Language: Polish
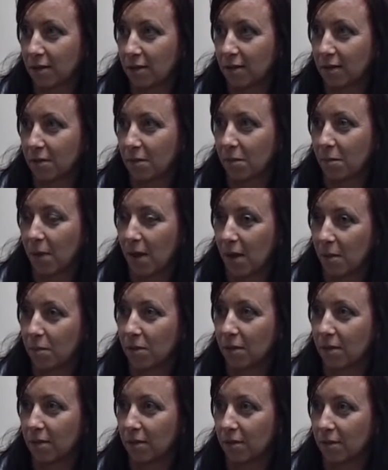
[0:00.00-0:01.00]
y,
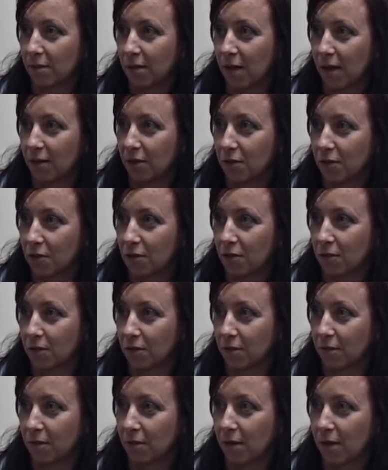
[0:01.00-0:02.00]
mamy jakieś
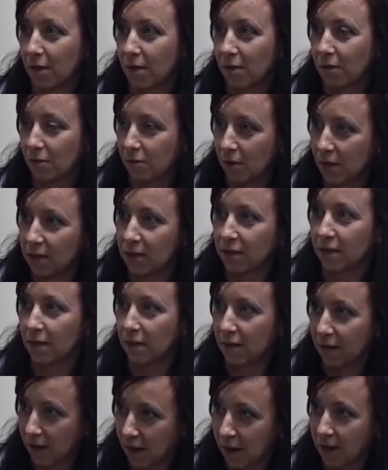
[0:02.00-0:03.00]
y,
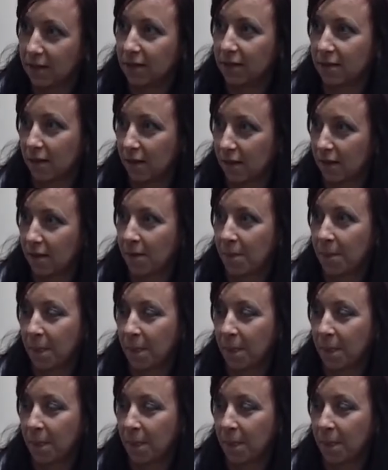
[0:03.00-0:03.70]
własne kreacje.